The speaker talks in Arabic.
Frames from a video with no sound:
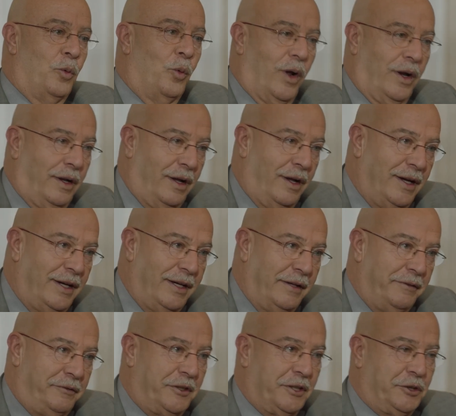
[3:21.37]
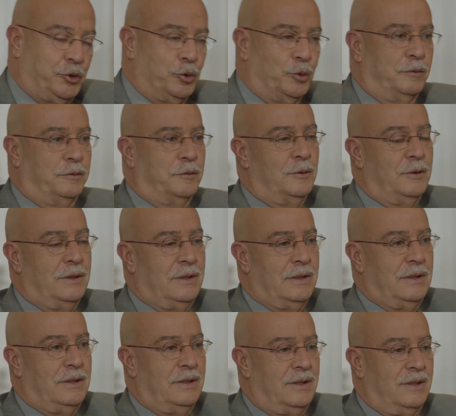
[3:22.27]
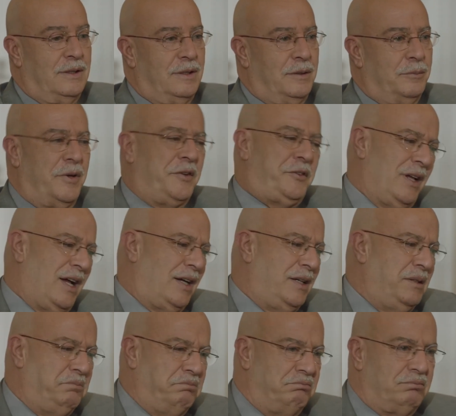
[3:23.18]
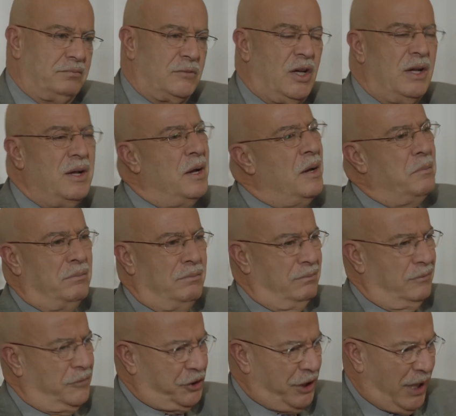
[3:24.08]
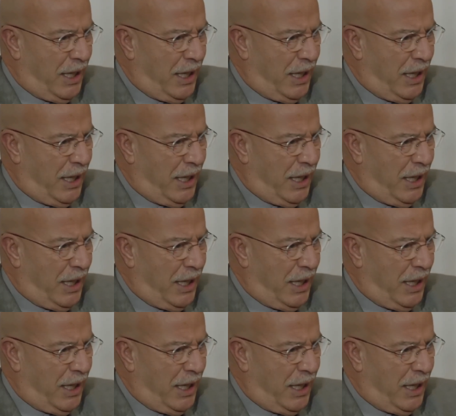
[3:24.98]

والله نفسي اشوفه بس يعني مش